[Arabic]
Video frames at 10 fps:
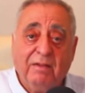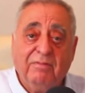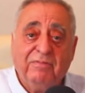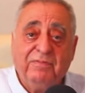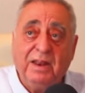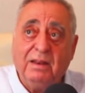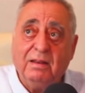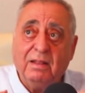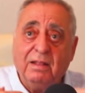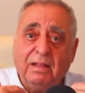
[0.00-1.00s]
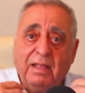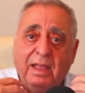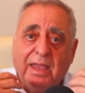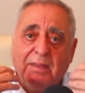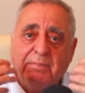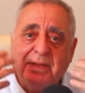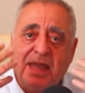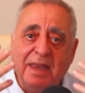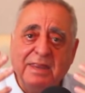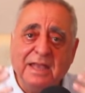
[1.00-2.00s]
في
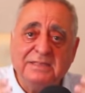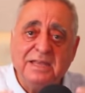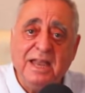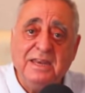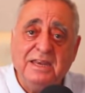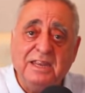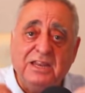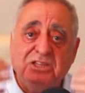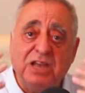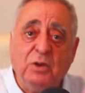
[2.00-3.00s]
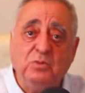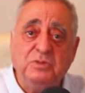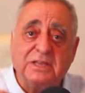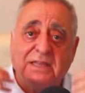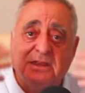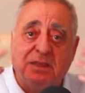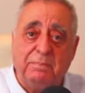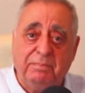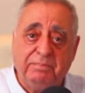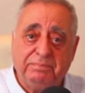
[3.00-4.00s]
الامكانيات انني ننجح
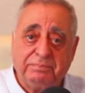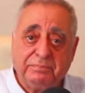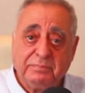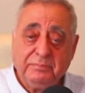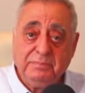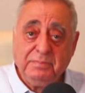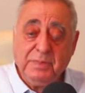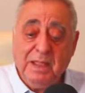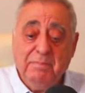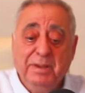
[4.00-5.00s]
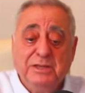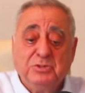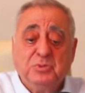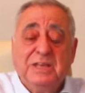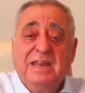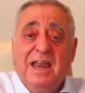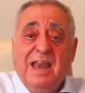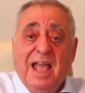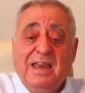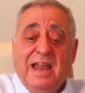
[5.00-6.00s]
ونتقدم باش وصلنا
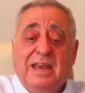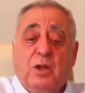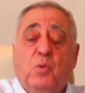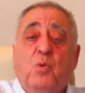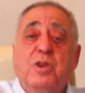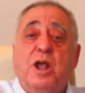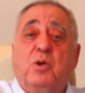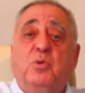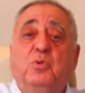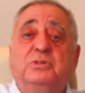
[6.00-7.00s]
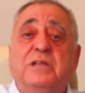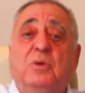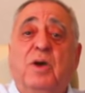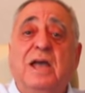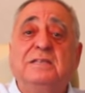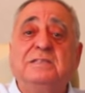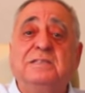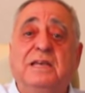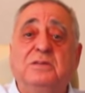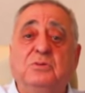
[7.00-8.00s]
للحاله ان كنا نكونوا
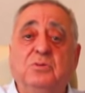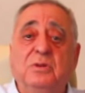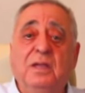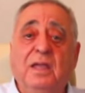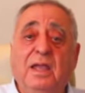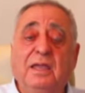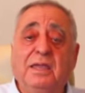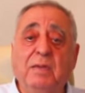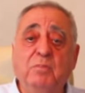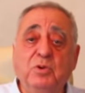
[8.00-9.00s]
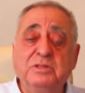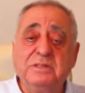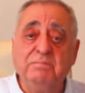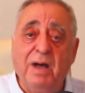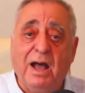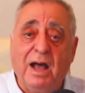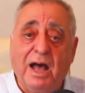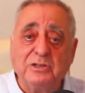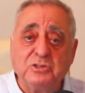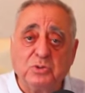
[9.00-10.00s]
سواسيه كما يسمى
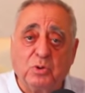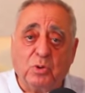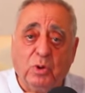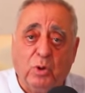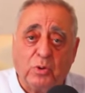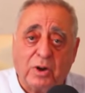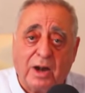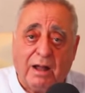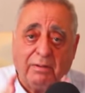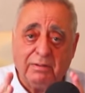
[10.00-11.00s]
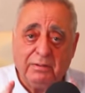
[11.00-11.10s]
السوق الحره